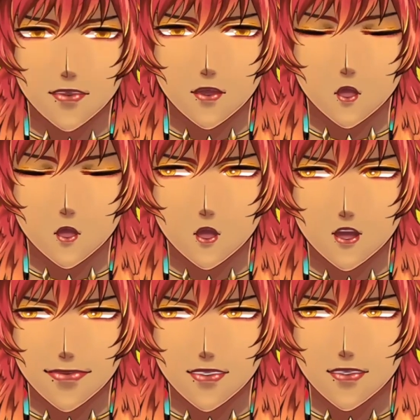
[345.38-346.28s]
แล้วก็อยา
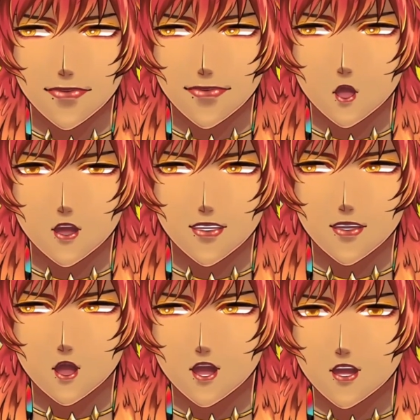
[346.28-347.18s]
กจะขอโทษ
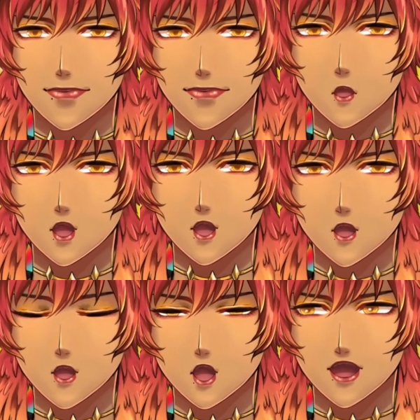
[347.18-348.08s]
ที่ดื้อบ่อยๆ
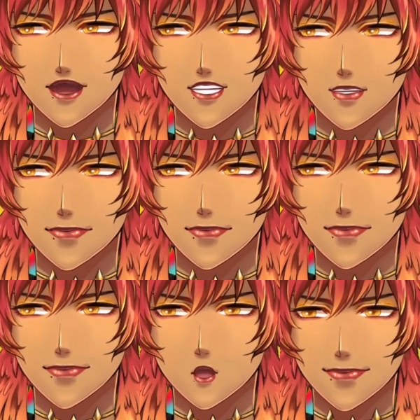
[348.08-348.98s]
ด้วยนะคะ จะ
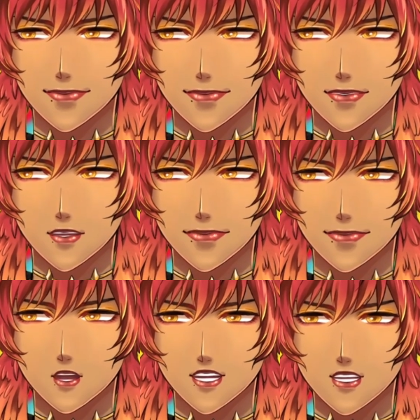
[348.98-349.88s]
พยายามลดความ
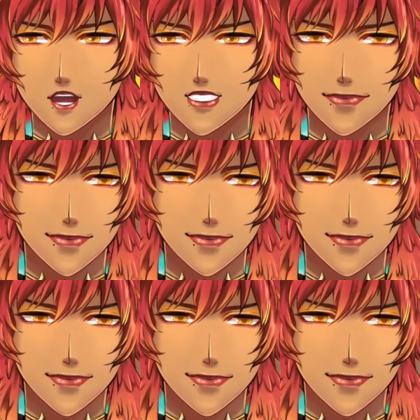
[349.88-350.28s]
ดื้อของตัวเองลง